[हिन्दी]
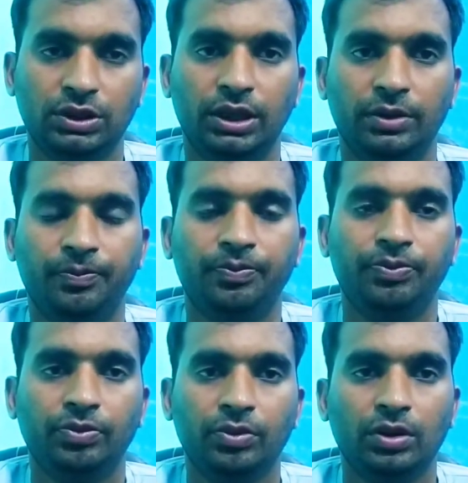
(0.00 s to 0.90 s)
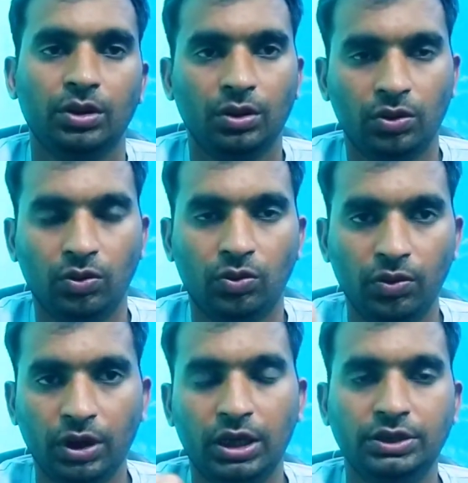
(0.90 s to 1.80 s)
हैं
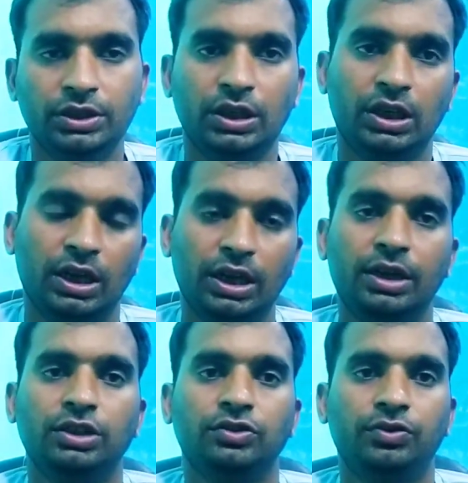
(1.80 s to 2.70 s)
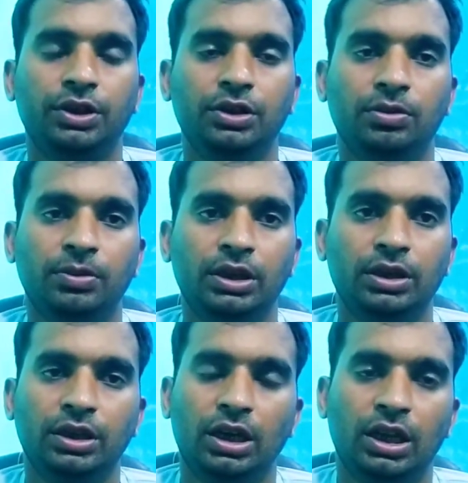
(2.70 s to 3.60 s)
उनका जिक्र करांगे इस वीडियो में
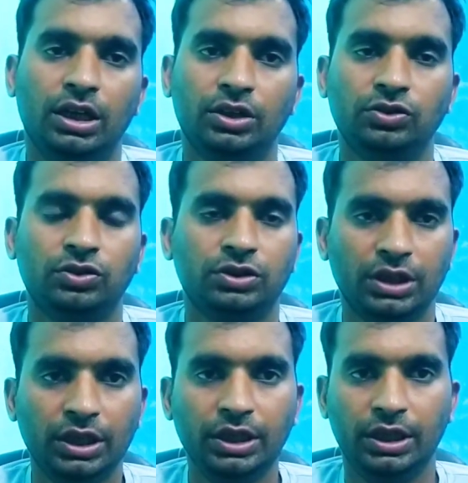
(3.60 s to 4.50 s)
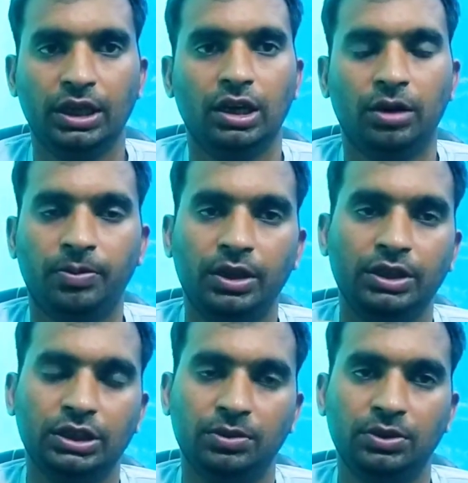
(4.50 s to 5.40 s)
हालांकि जो सही है अपने
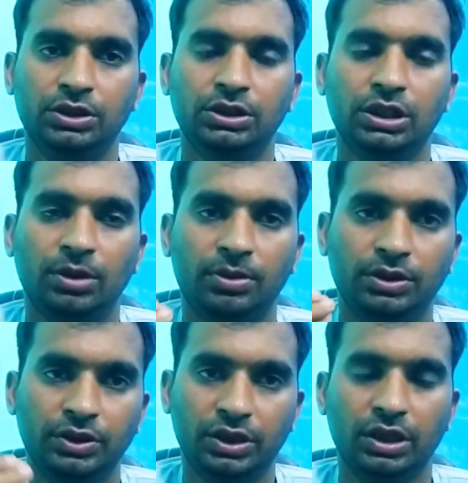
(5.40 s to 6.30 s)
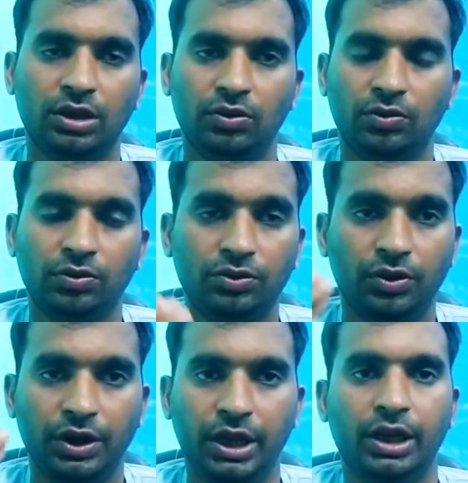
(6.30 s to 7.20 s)
हिसाब से जिनका मैं जिक्र करूँ जो
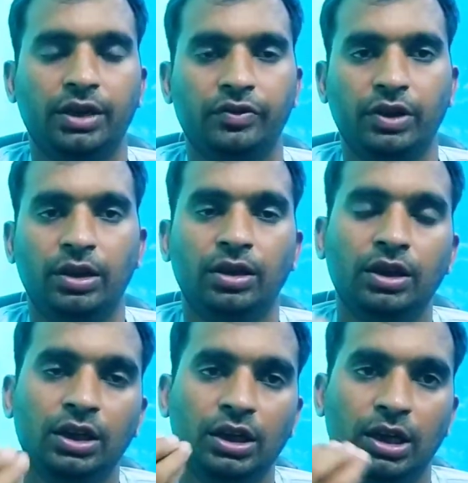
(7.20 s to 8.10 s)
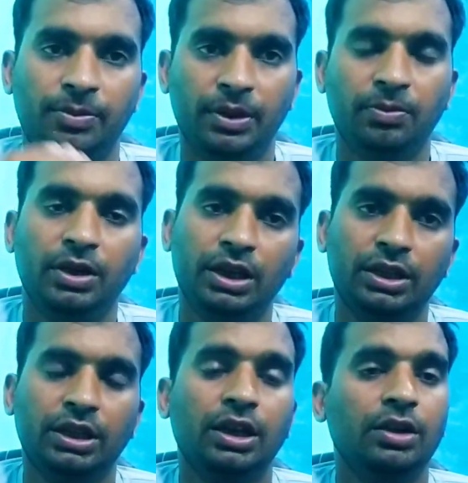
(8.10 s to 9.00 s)
नेक से अपनी
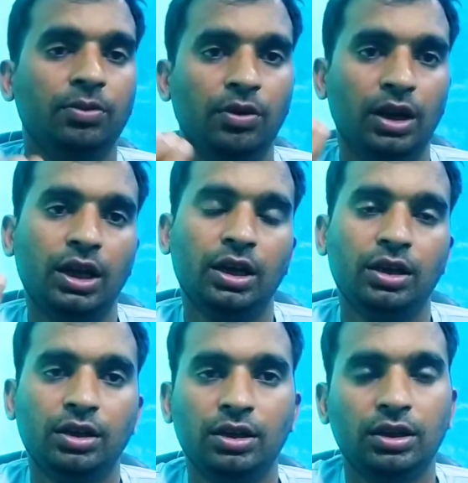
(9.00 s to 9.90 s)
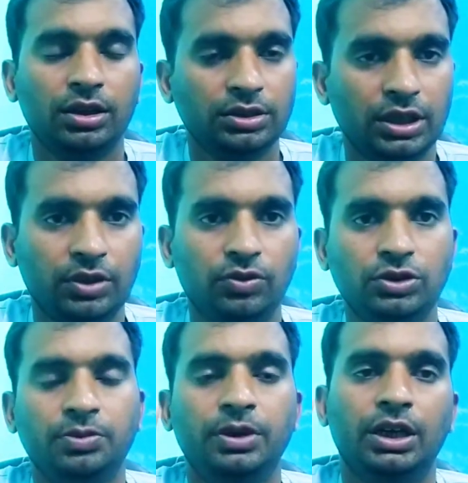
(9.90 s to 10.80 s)
मर्यादा नहीं भूल रहे हैं चाहे
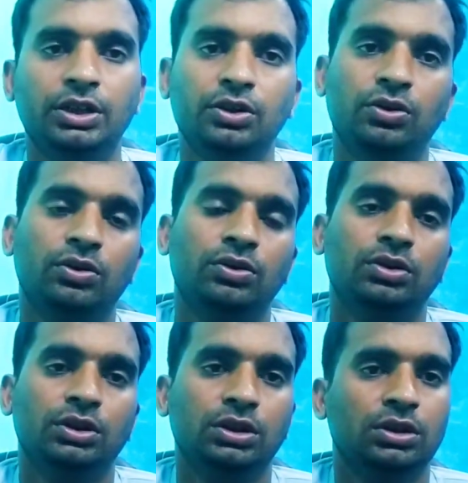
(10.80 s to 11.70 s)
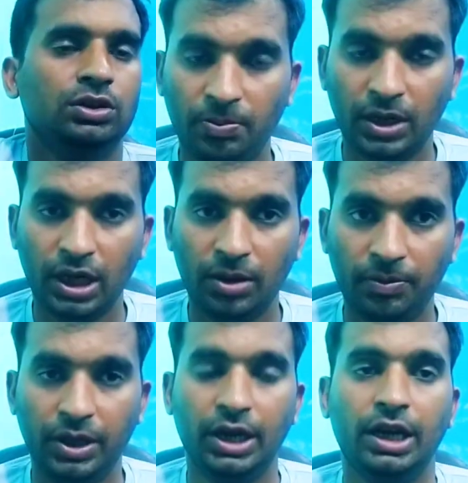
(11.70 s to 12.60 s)
कुछ भी आ जाओ मन
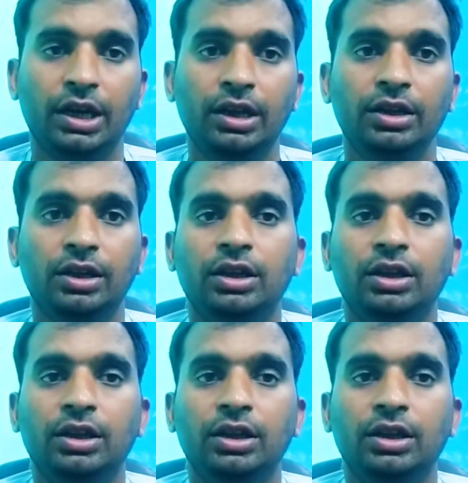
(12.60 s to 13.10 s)
बेरा है